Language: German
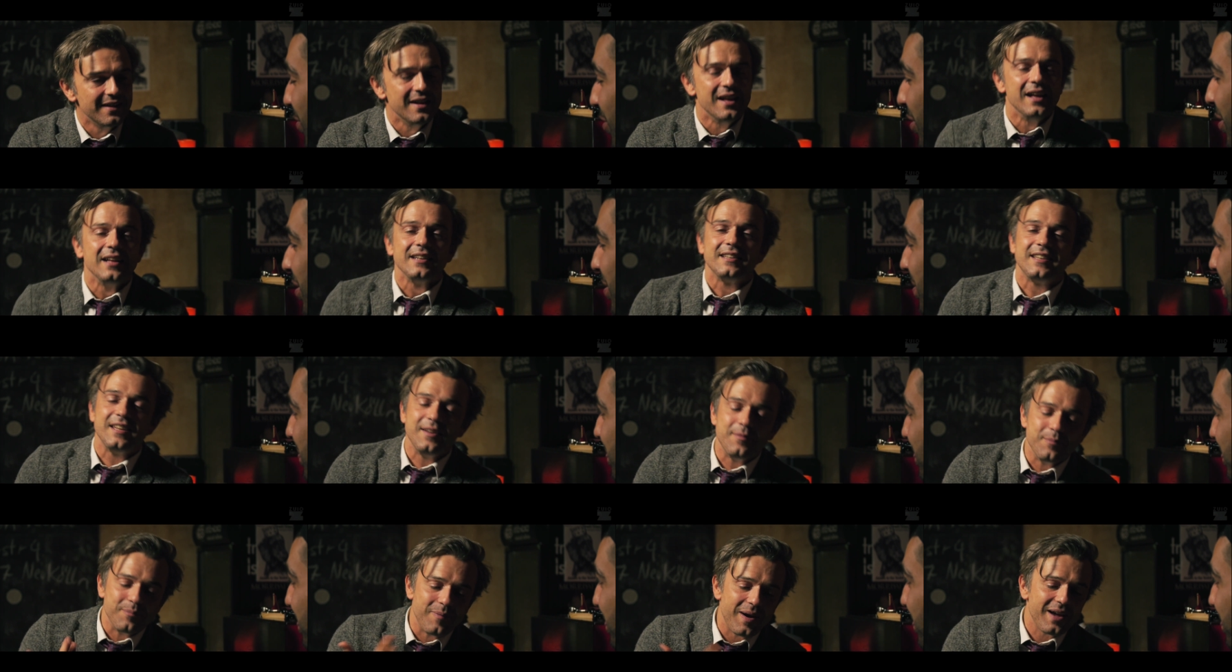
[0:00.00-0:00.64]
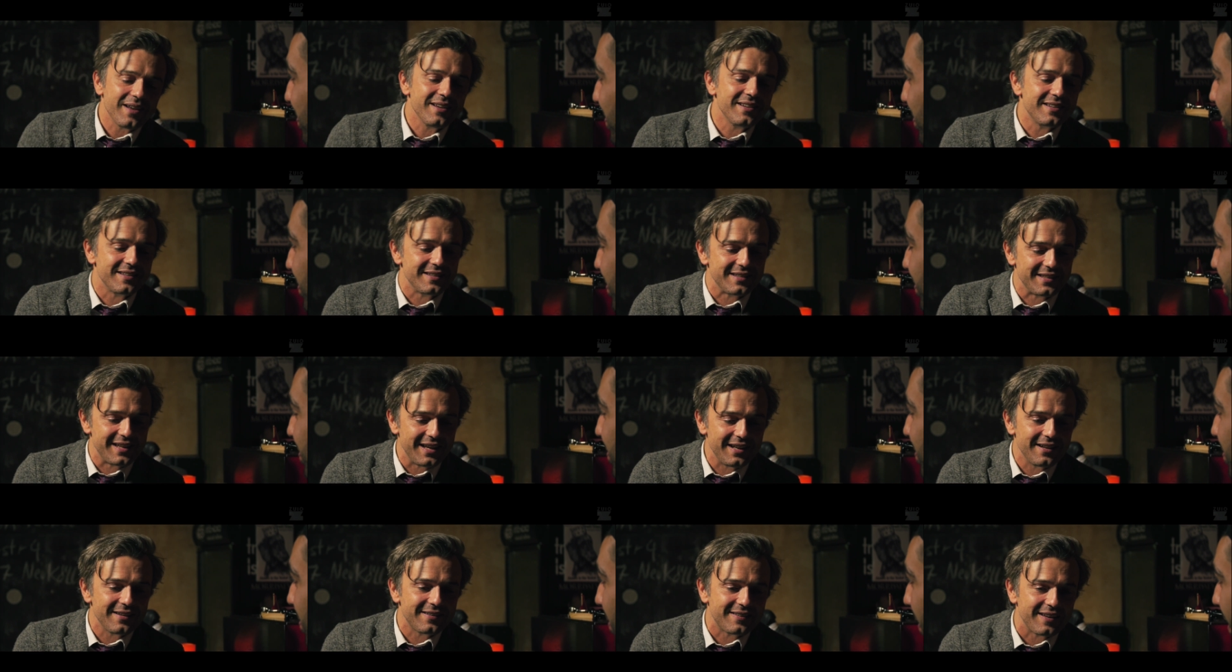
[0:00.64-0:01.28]
Wirklich. Die
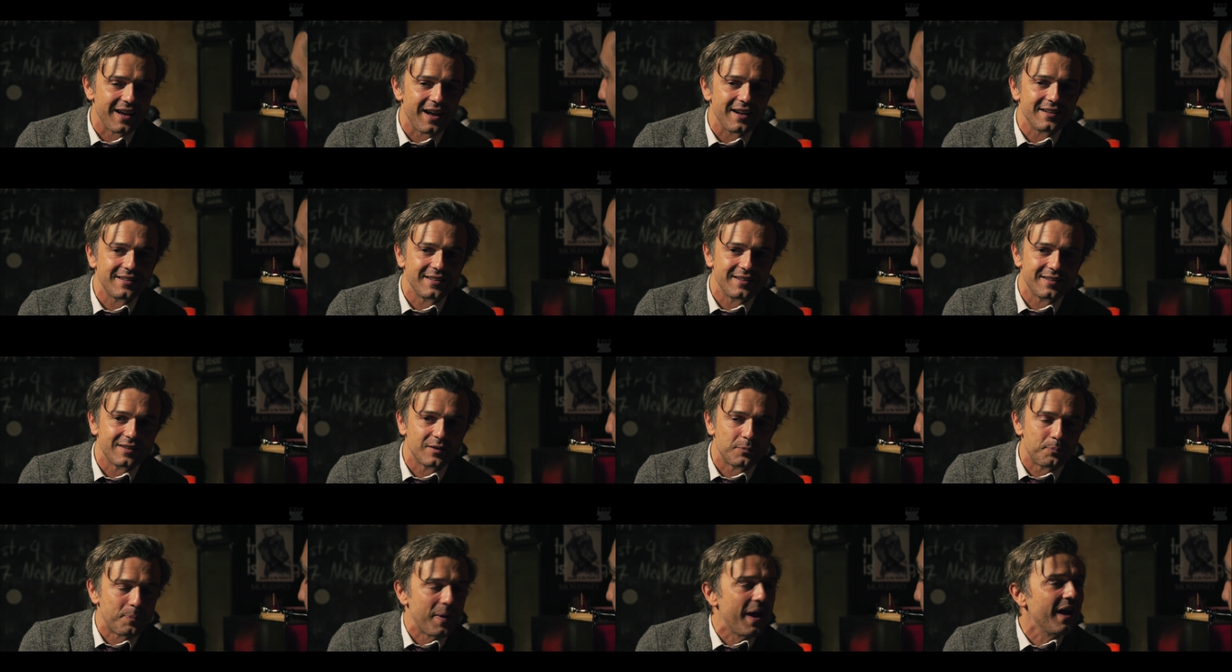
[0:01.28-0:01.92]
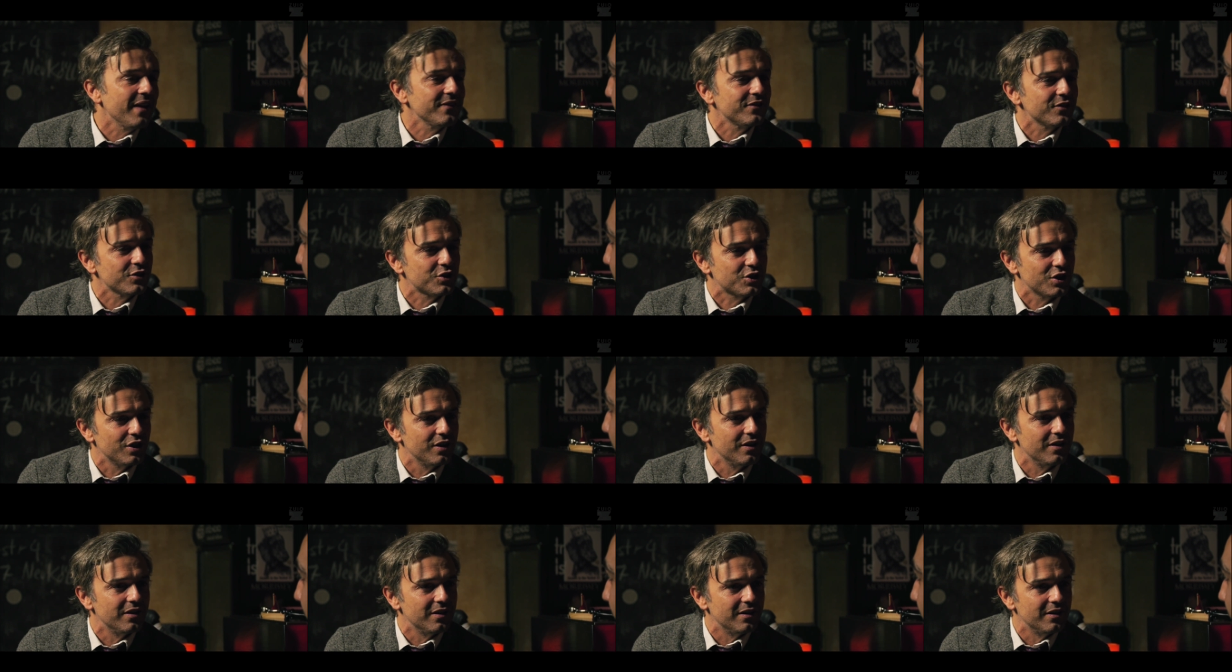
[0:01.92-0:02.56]
machen jedes Jahr dieses
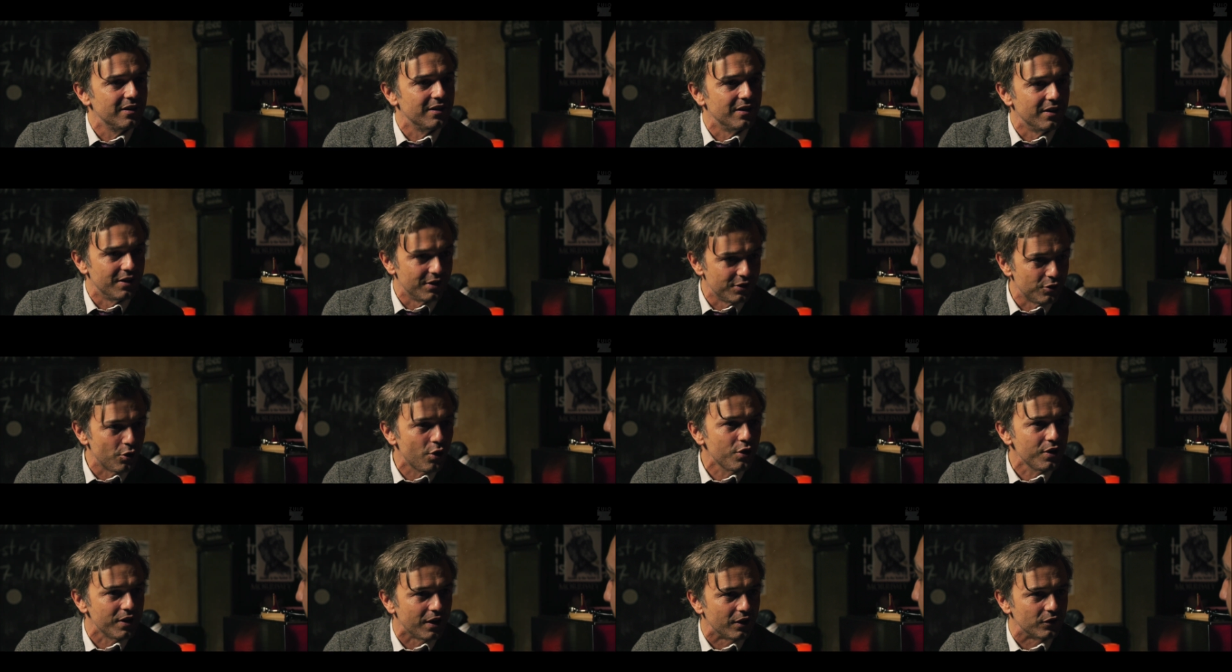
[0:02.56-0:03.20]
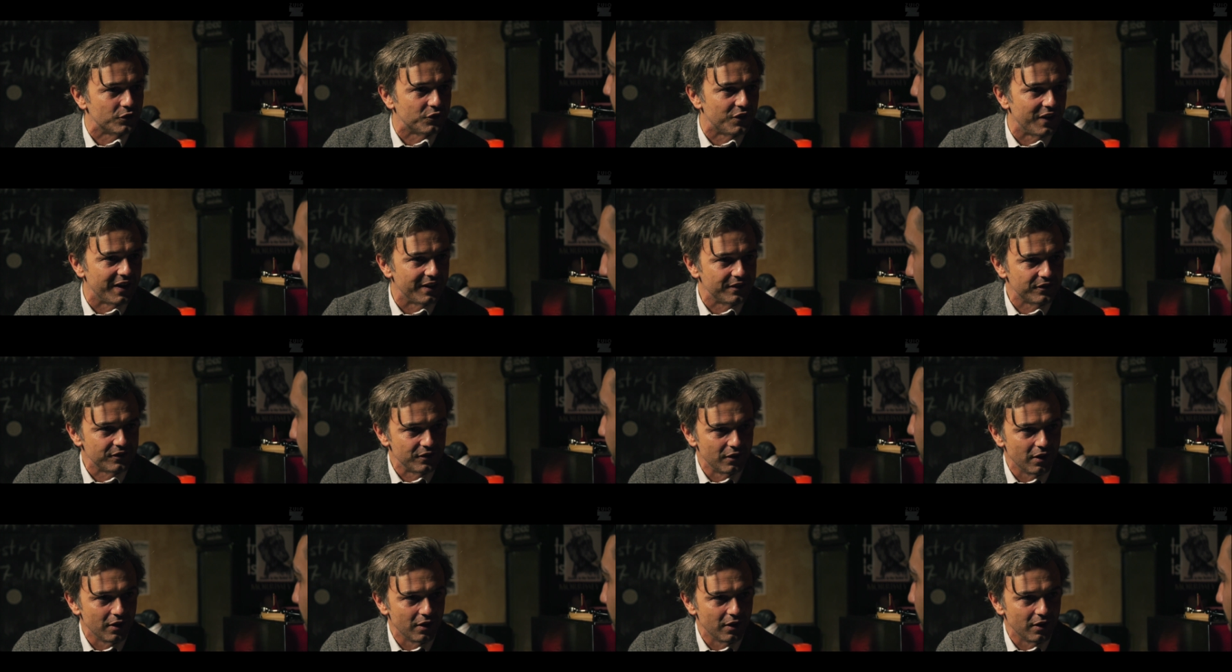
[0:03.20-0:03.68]
persische äh, Neujahrsfest.